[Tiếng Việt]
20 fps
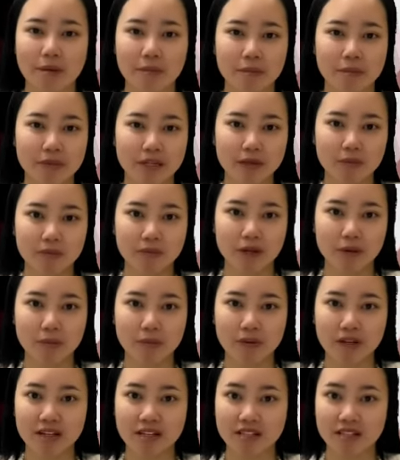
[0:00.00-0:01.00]

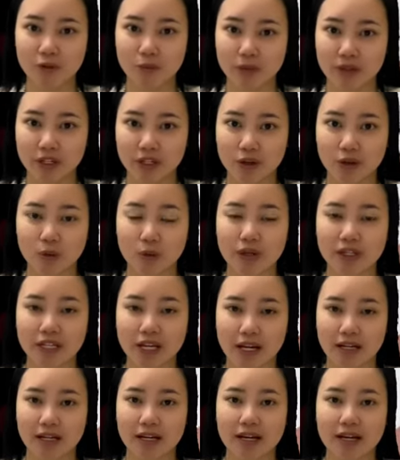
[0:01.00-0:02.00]
Minbin của
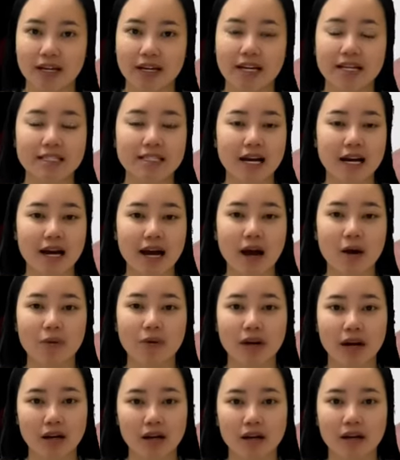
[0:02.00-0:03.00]
Nhật đánh giá cao
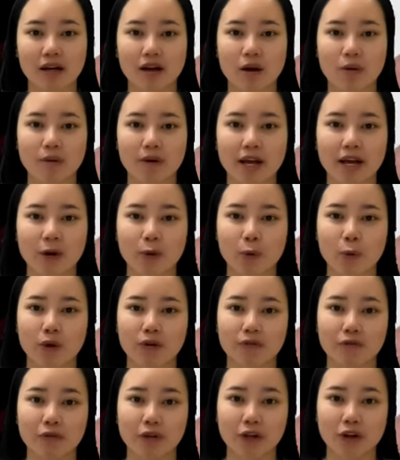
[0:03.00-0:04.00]
năng lực công nghệ
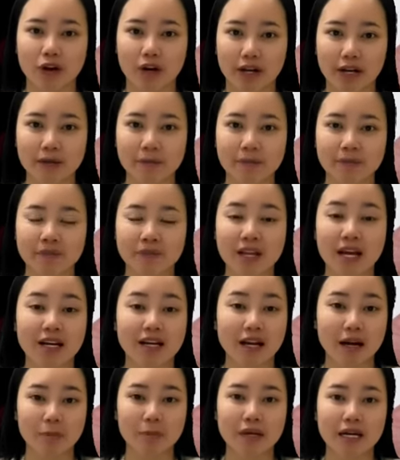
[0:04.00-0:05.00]
của Ficonex,
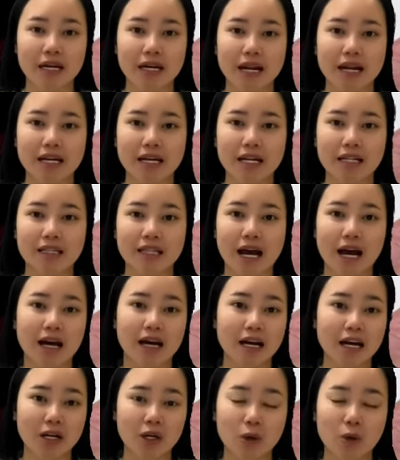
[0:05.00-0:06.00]
đặc biệt là nền tảng
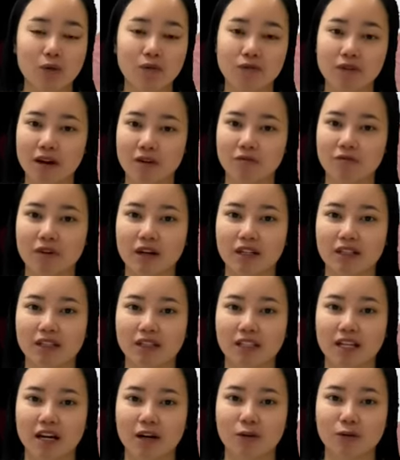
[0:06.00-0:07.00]
kết nối vạn vật
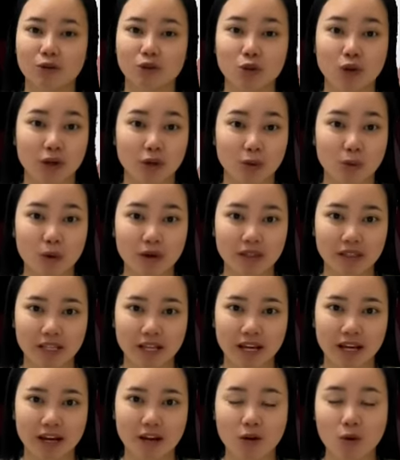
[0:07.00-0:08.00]
theo chuẩn quốc
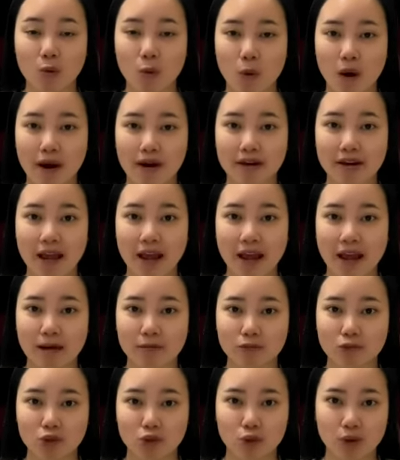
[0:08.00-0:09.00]
tế
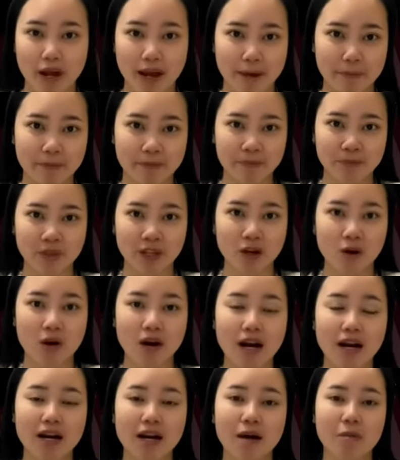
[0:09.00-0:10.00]
1M2M, có
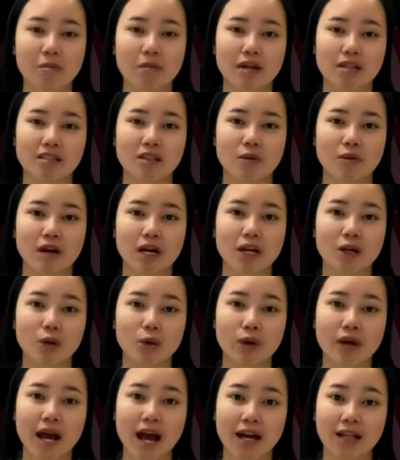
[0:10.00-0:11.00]
khả năng mở rộng kết
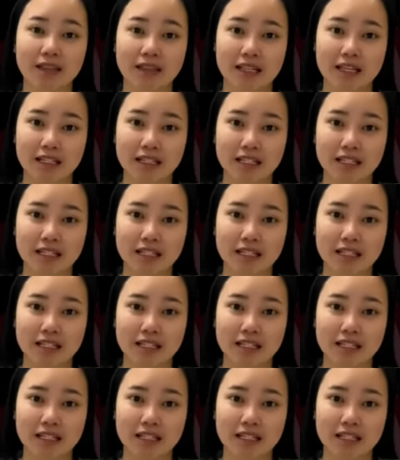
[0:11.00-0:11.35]
nối hàng tỷ